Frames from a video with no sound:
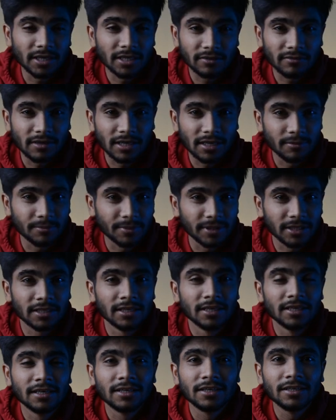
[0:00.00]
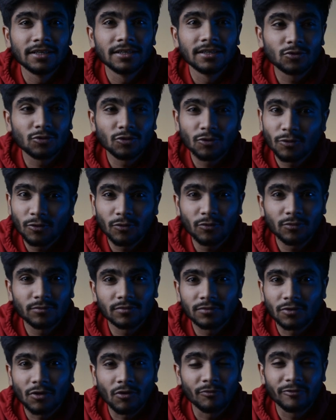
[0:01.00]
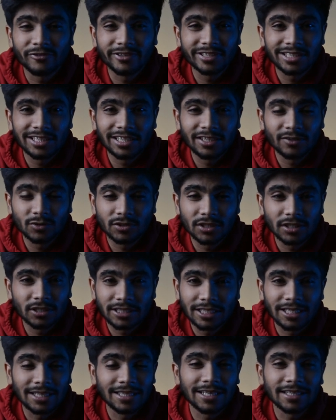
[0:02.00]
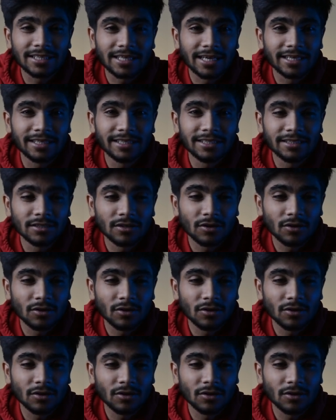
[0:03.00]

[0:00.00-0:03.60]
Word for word: परतवाड़ा पे तो ऑब्वियसली उसे चलना था ही